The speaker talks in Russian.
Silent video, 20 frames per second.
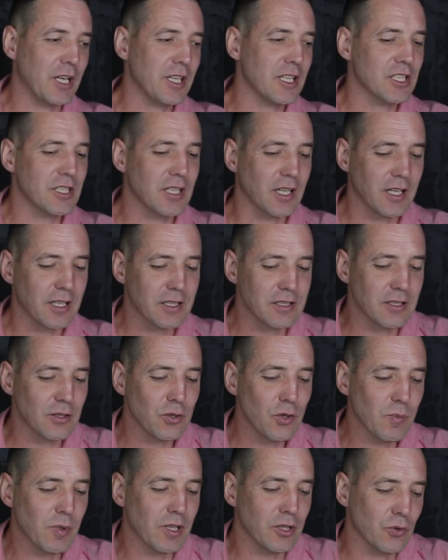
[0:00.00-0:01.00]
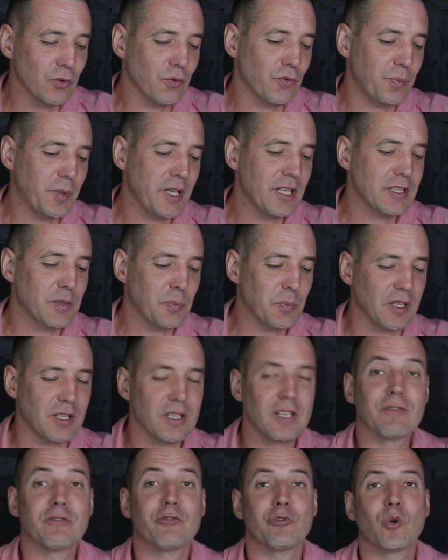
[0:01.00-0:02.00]
конечно, гардероба, но, в принципе,
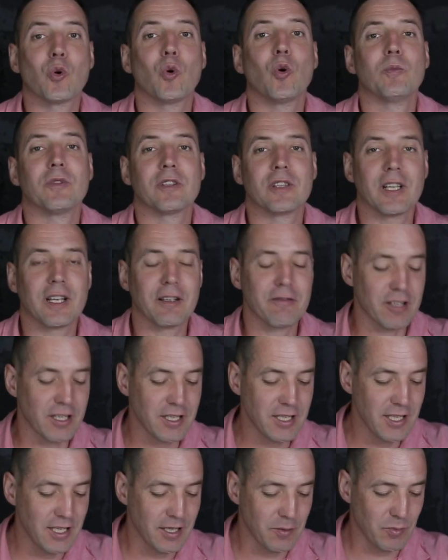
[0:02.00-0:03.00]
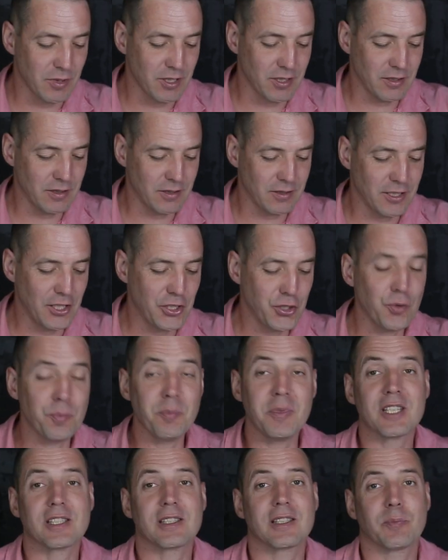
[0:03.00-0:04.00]
где в двухкомнатной квартире мы найдем
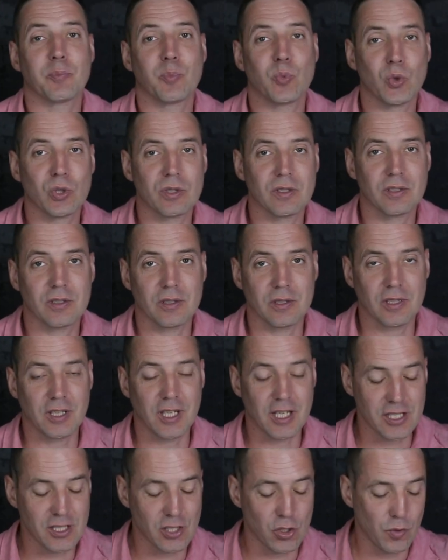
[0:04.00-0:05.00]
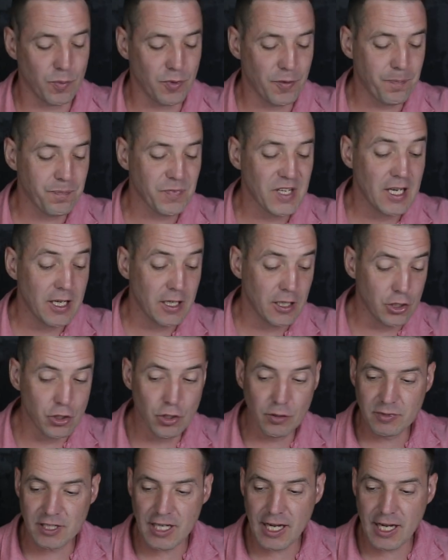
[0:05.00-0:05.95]
место под гардероб. Идем